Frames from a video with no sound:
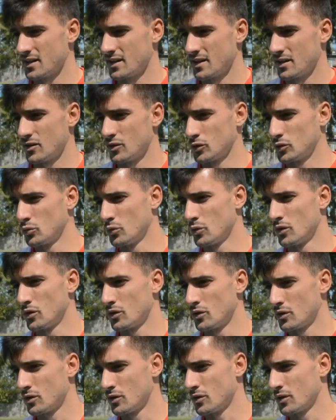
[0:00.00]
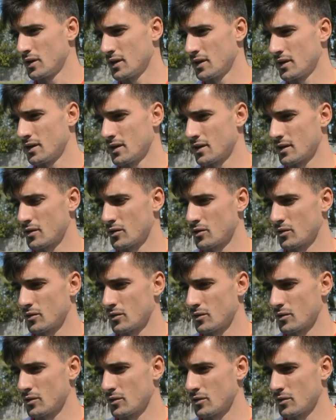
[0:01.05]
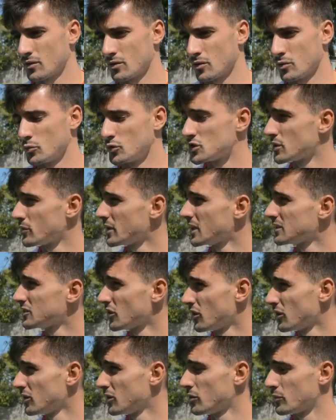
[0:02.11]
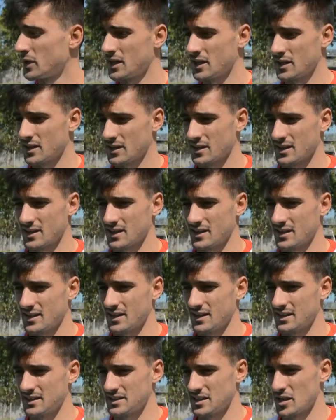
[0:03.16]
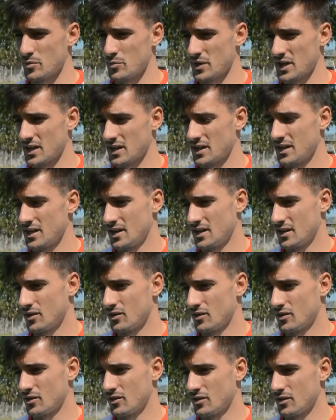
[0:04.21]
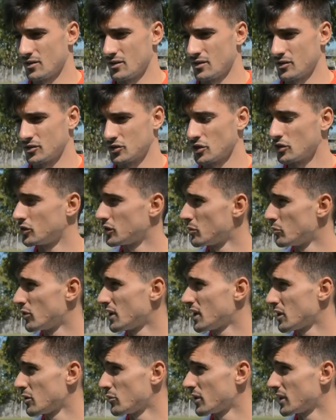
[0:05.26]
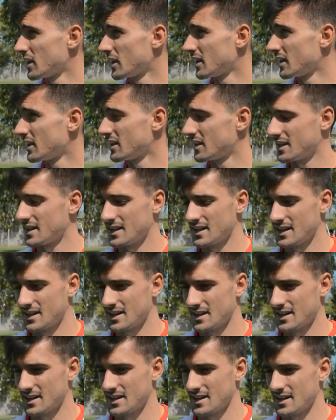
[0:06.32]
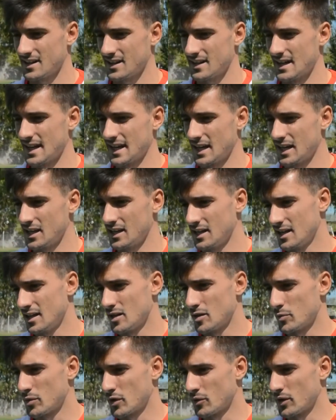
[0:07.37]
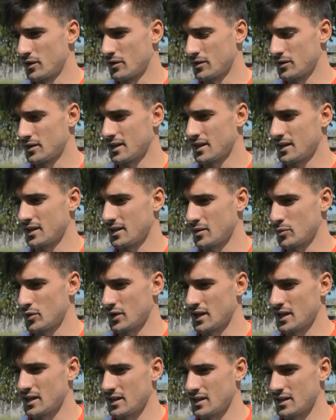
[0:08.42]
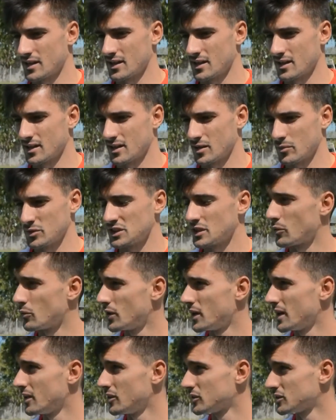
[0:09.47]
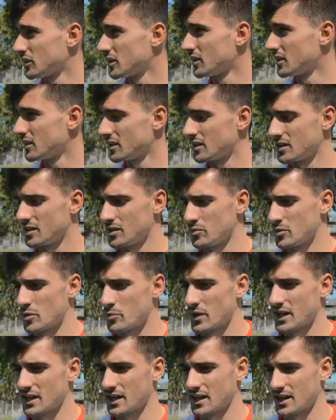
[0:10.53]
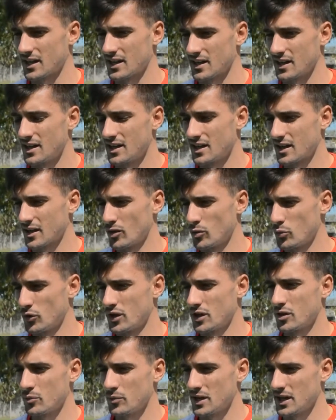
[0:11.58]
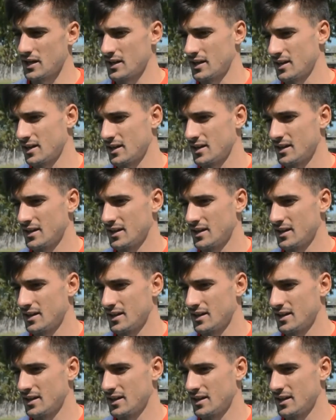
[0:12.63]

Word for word: lo tuvo eh, con, mucha admiración, lo miré eh, desde siempre, no, no, soy contemporáneo por ahí a, él, pero bueno, eh, por ahí de mis abuelos y, mis padres que, lo pudieron ver,